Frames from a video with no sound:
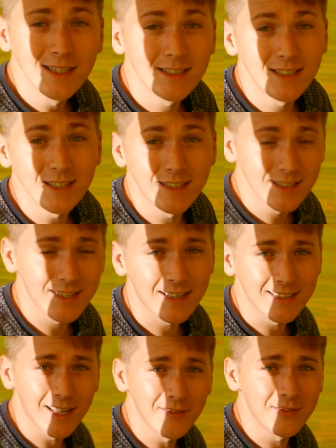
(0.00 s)
здесь из
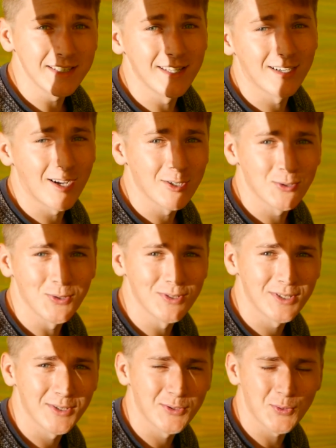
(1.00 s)
окна видно, как
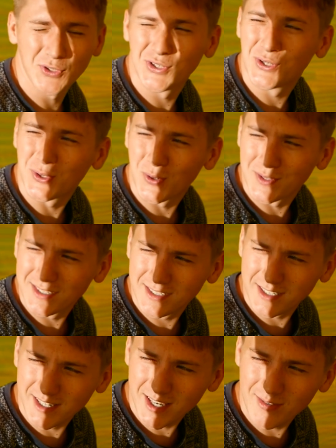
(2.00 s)
солнце лоскочет кроны
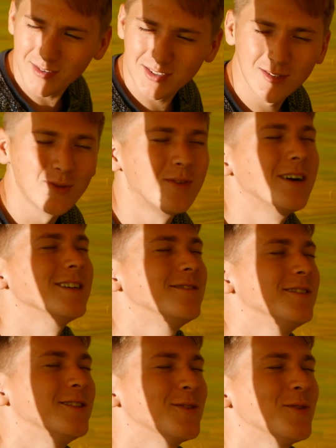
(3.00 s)
деревьев, сдувает
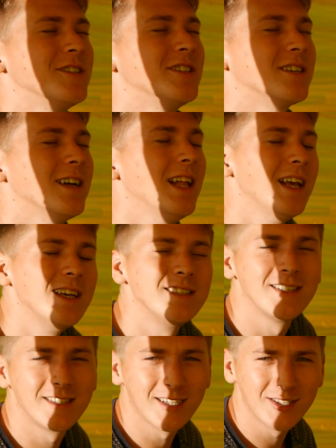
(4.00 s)
ветерочек, и
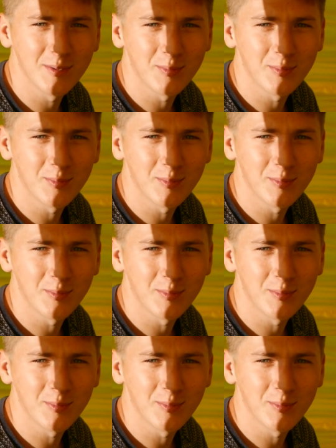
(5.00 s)
здесь так